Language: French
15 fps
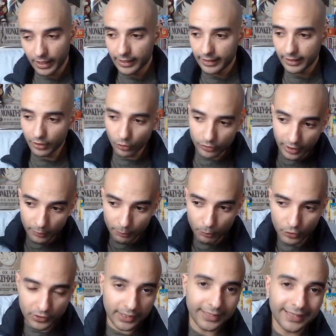et on a une
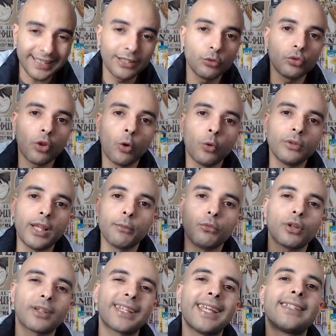petite qui est tout en haut d'un mur
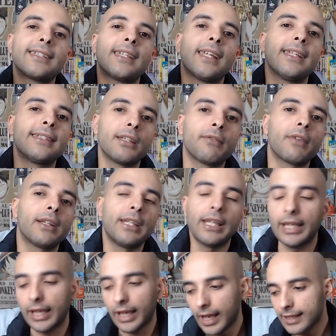qui a essayé de s'évader.
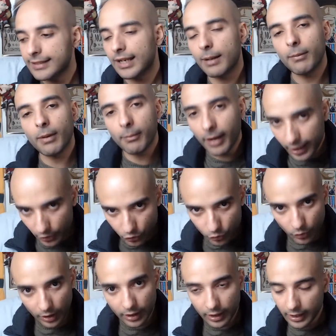Et elle, c'est la mama actuelle.